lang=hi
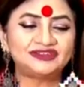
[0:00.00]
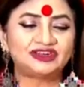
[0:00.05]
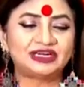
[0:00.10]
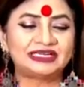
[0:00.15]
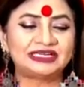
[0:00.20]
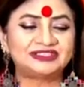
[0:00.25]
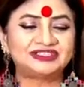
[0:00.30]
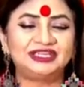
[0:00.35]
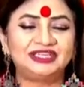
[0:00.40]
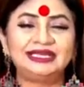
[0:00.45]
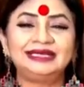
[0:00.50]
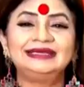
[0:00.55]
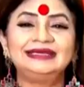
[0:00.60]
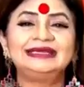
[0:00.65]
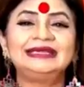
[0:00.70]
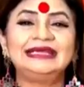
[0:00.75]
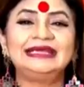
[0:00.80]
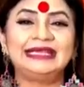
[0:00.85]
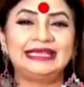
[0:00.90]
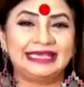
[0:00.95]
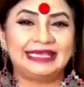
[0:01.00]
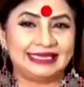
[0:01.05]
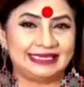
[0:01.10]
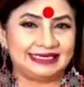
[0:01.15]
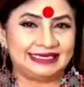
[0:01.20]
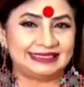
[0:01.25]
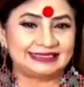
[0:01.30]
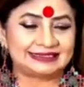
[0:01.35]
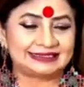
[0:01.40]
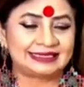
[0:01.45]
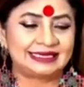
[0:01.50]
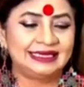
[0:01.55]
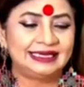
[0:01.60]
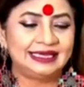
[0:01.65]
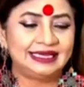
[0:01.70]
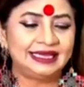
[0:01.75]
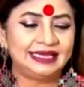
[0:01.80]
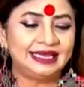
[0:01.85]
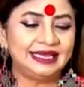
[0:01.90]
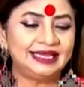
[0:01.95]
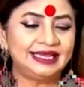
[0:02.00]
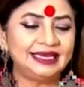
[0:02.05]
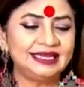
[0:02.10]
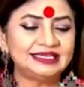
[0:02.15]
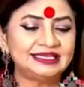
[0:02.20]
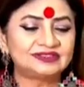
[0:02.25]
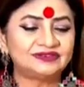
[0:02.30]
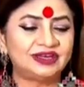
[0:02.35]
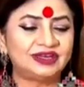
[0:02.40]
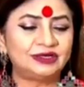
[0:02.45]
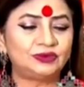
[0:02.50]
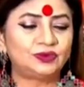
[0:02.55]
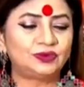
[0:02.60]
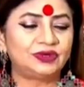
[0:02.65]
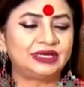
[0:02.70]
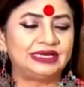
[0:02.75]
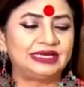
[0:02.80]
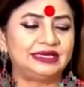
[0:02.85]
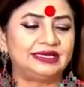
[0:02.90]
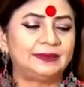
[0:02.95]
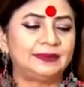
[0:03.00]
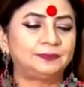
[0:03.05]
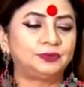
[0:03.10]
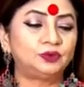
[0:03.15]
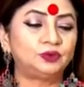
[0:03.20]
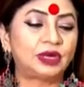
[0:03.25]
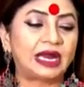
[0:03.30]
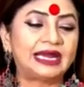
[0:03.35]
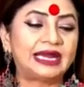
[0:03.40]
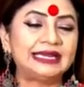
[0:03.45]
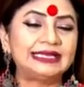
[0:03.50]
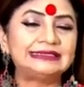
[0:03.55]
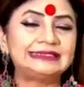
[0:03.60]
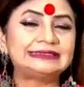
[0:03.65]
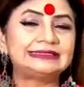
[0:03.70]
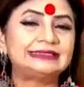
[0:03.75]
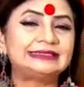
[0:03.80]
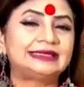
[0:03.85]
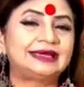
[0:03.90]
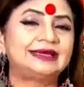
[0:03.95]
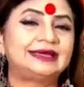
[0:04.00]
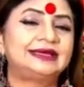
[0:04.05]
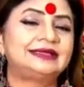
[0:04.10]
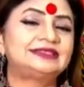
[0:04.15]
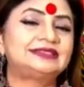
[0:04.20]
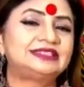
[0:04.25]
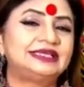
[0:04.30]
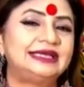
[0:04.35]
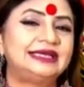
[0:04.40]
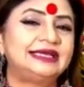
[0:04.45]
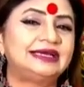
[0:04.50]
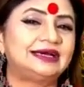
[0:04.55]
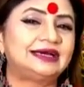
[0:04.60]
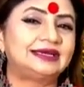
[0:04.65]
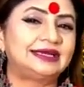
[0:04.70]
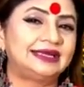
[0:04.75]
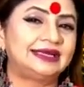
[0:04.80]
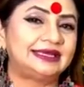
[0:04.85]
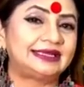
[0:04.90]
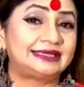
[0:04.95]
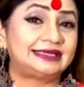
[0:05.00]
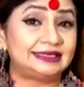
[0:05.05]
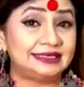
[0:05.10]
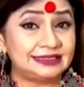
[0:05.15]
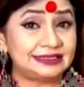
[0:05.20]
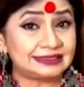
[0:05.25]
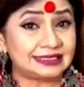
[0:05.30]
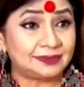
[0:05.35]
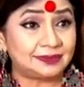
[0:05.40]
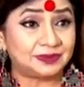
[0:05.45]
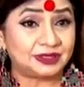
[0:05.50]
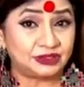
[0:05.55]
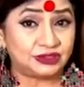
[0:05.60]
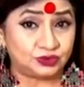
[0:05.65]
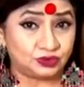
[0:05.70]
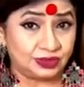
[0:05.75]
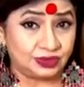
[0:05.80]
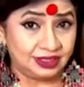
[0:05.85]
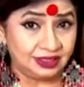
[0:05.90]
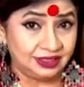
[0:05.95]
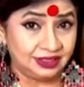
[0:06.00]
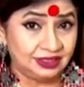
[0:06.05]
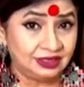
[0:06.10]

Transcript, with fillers: राशि एरीज एरीज वालों के लिए पुराने चला चले आ रहे केस आपके जो हैं